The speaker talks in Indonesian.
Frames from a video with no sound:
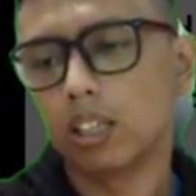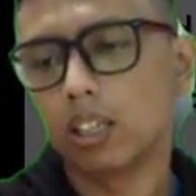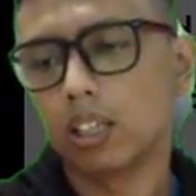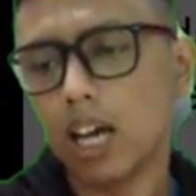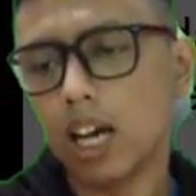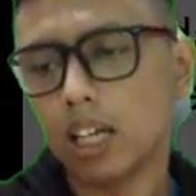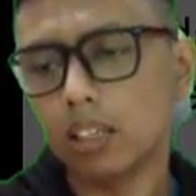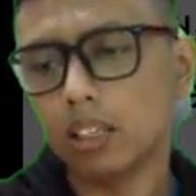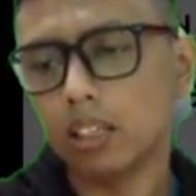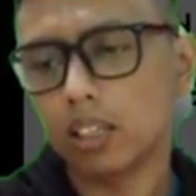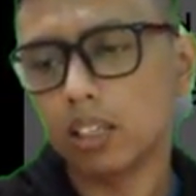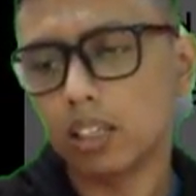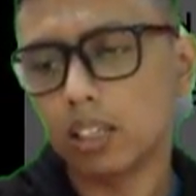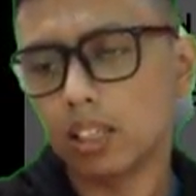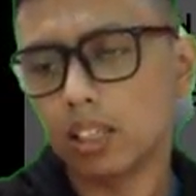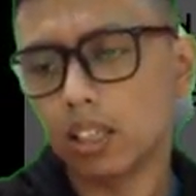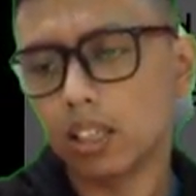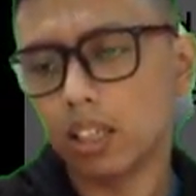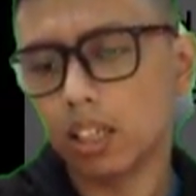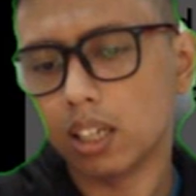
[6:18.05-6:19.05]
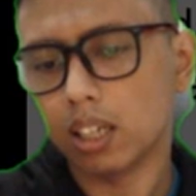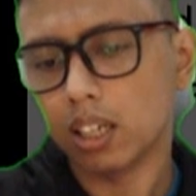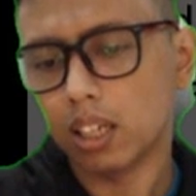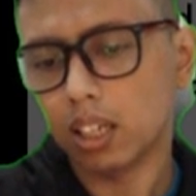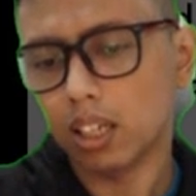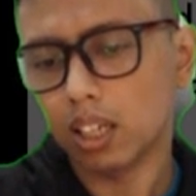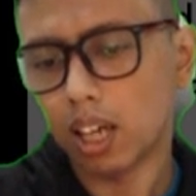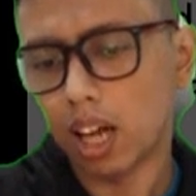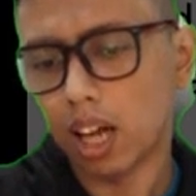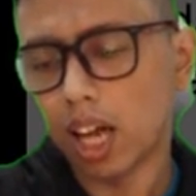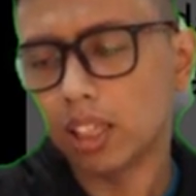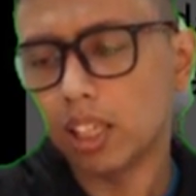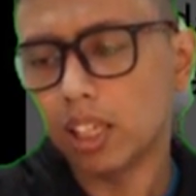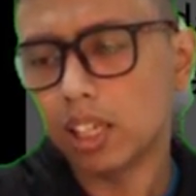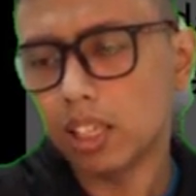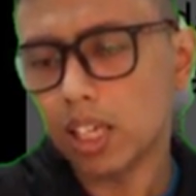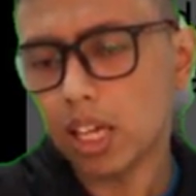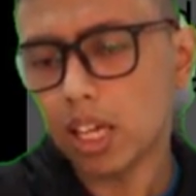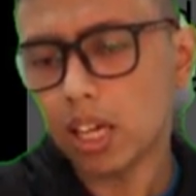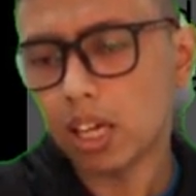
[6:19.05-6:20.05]
dan uh,
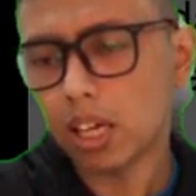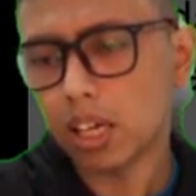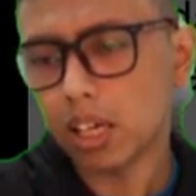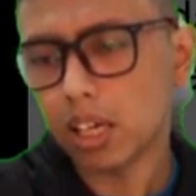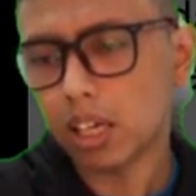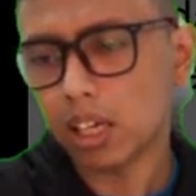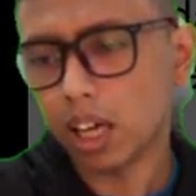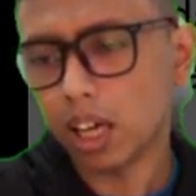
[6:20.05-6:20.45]
adanya